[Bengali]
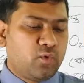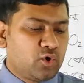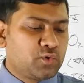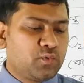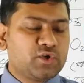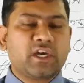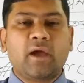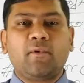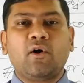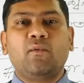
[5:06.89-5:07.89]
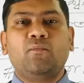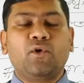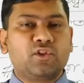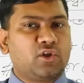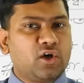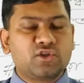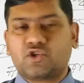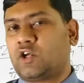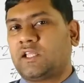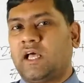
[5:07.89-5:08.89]
ফুসফুস এবং মধ্য
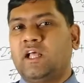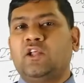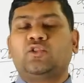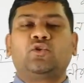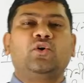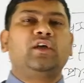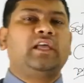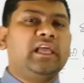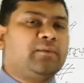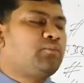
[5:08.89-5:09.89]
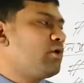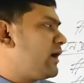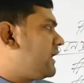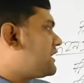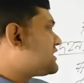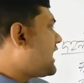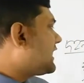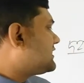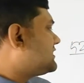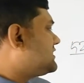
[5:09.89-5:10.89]
ছদা তো এই প্রকারের
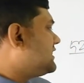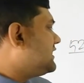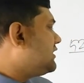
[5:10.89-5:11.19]
সাতটি